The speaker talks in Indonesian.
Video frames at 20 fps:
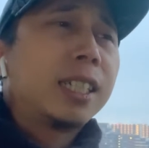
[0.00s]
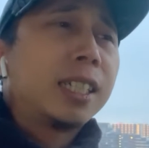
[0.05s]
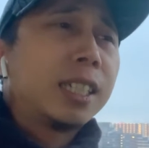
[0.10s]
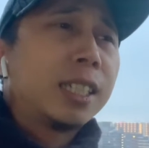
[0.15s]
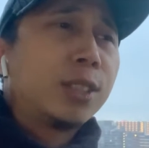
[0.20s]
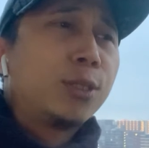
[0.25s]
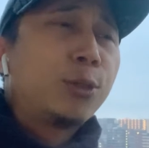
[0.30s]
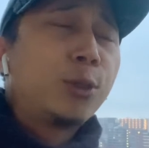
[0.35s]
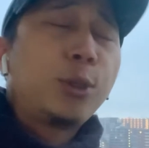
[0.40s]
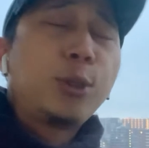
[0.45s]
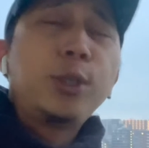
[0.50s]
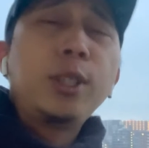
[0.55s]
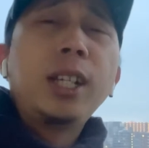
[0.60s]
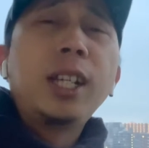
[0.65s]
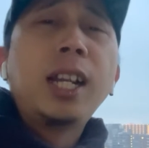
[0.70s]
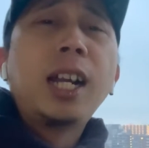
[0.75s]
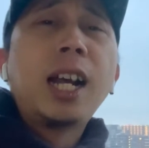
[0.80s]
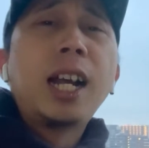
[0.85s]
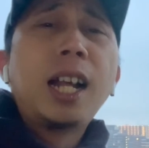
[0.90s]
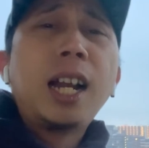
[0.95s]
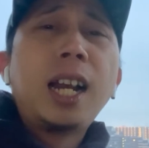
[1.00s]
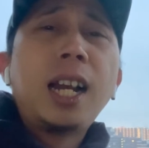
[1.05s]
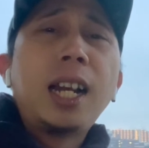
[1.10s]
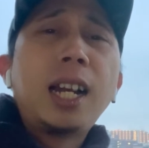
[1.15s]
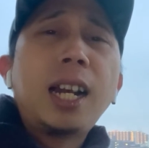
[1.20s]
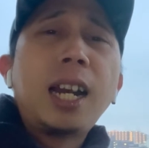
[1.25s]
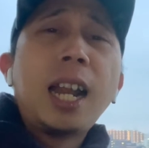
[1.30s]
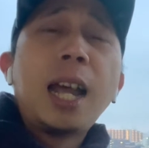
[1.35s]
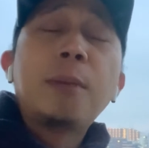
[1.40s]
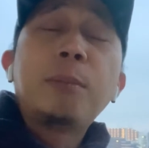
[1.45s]
turunnya enggak
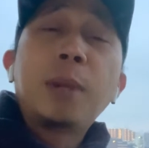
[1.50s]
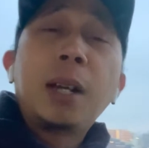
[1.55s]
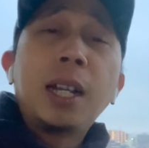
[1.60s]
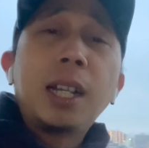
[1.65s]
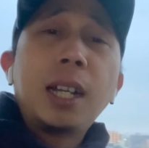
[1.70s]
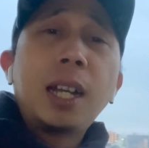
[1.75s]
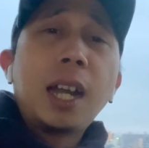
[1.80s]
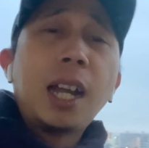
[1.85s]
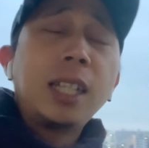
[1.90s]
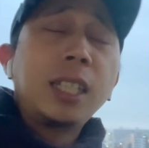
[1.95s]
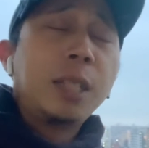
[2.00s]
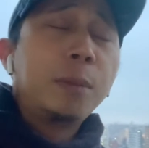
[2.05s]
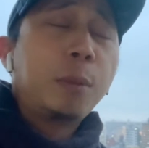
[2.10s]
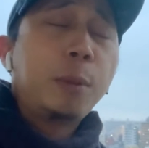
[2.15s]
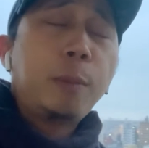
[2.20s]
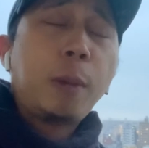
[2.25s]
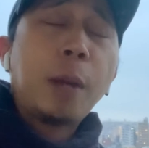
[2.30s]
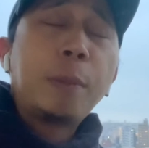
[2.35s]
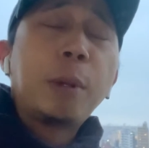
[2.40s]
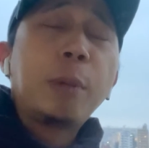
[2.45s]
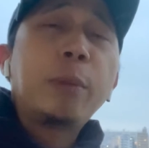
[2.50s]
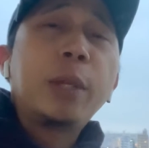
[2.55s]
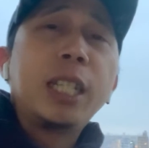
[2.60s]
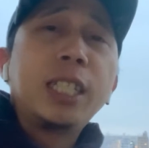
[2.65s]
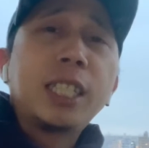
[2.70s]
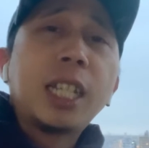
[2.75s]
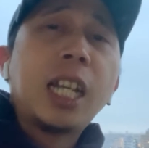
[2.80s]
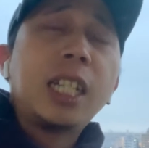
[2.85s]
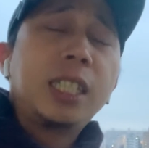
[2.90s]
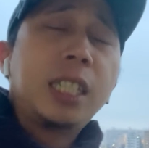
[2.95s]
lama hanya beberapa menit
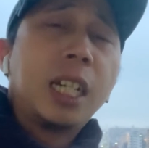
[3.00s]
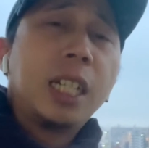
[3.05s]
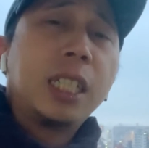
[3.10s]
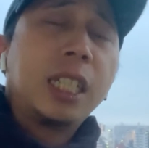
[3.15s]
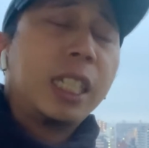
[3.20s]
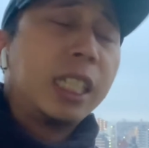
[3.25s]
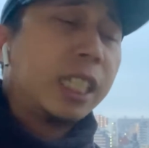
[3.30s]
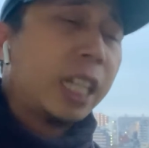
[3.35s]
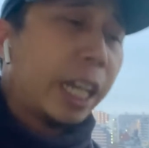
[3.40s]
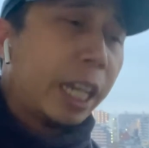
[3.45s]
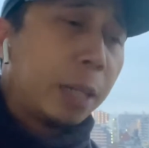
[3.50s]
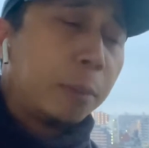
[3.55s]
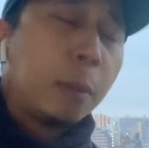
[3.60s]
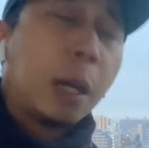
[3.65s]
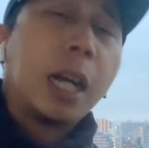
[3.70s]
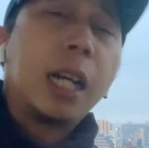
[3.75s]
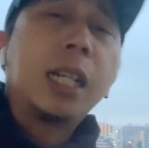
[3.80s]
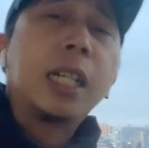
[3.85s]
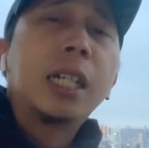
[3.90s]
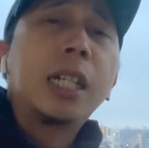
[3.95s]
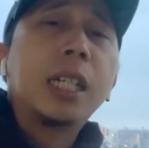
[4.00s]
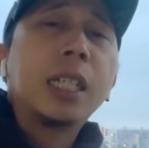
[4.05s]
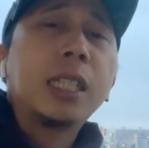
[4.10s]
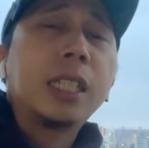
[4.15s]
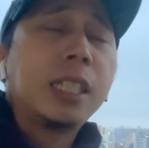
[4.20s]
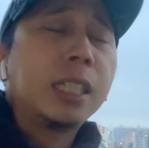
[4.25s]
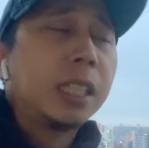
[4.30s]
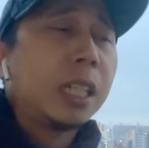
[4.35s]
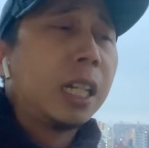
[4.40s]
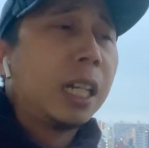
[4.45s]
saja jadi sayang banget
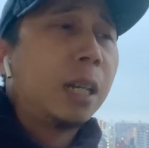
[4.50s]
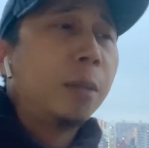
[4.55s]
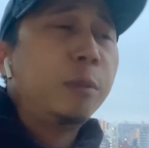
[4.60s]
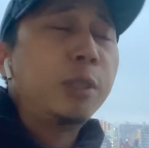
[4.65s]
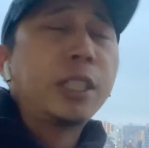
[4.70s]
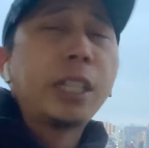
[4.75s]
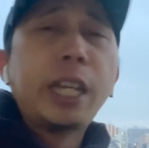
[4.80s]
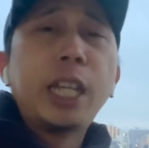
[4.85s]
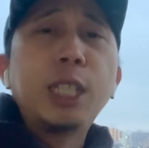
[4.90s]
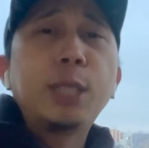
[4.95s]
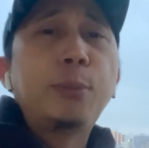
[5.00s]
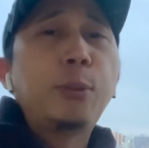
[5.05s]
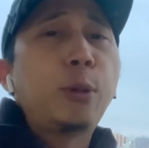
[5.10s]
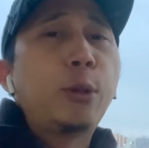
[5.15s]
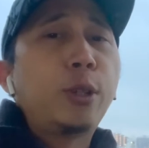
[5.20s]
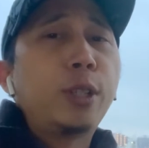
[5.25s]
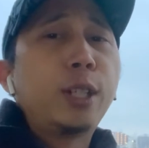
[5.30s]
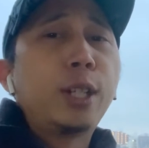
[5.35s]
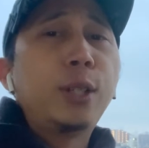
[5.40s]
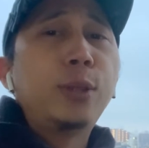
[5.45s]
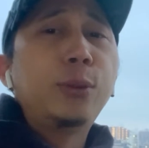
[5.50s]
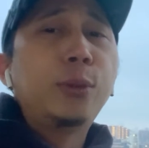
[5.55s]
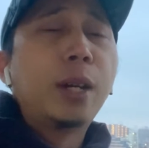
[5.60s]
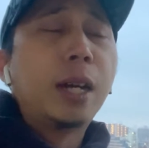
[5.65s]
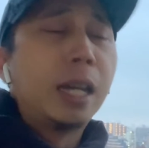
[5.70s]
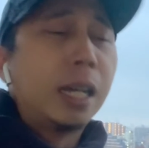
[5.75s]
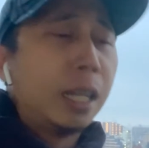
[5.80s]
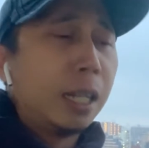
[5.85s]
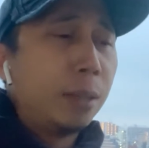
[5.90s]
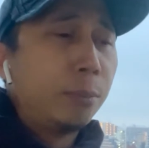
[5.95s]
kita nggak bisa explore
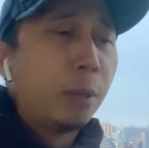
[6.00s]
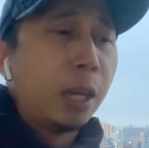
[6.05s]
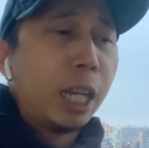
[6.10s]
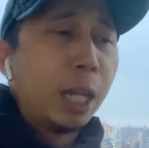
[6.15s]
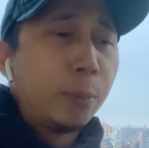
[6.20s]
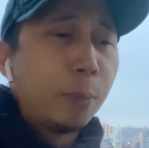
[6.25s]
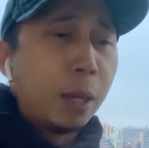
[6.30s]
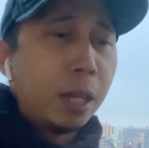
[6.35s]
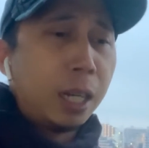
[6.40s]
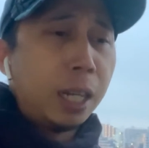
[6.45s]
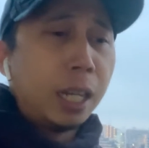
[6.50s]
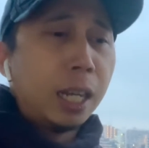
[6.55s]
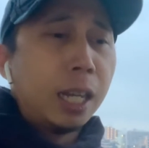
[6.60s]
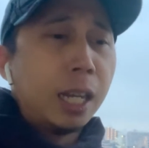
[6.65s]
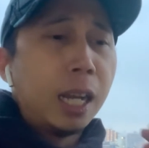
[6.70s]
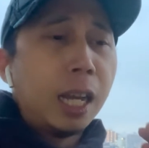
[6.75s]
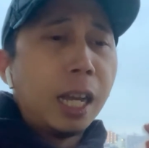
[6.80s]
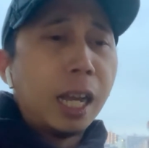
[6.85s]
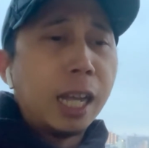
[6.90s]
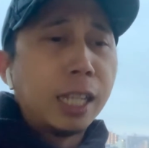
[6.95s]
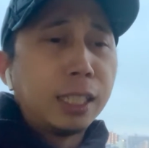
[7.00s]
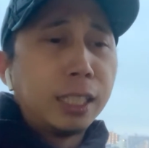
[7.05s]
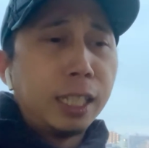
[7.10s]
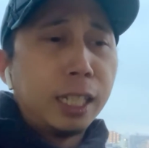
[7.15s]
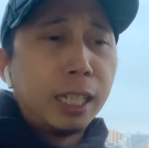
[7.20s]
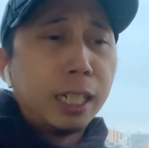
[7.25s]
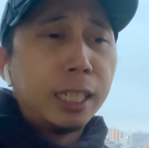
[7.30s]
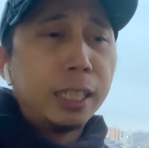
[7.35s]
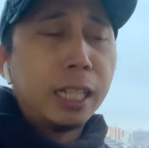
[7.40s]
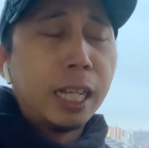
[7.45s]
keluar bagaimana
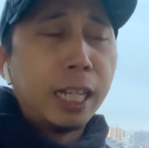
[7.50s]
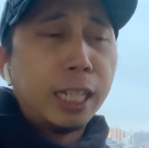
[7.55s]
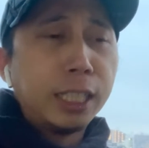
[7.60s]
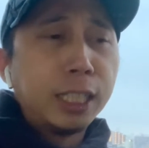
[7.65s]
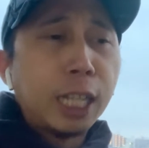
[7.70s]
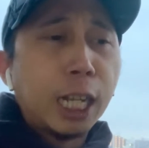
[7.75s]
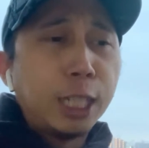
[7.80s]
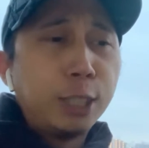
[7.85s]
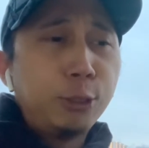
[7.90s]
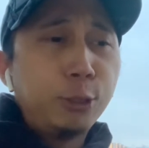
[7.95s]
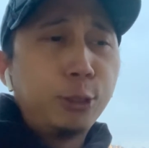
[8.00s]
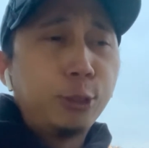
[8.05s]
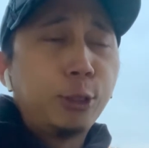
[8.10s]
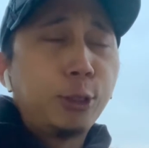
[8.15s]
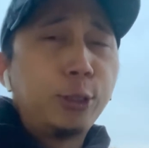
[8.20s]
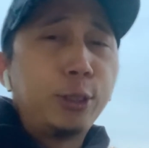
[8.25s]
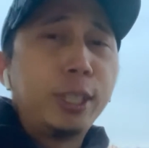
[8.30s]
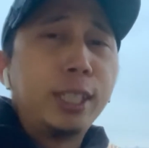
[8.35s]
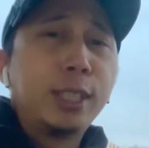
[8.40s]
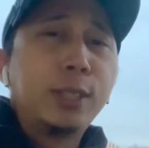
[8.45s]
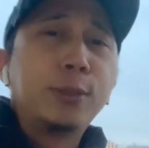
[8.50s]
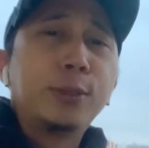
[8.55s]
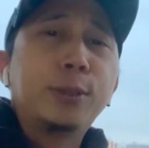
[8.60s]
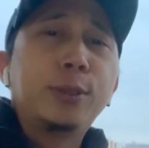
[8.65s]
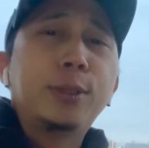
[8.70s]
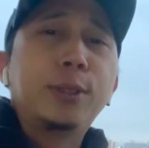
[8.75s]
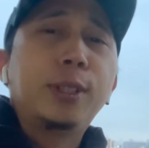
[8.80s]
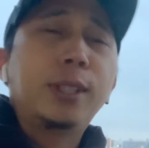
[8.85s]
hasil dari salju turun itu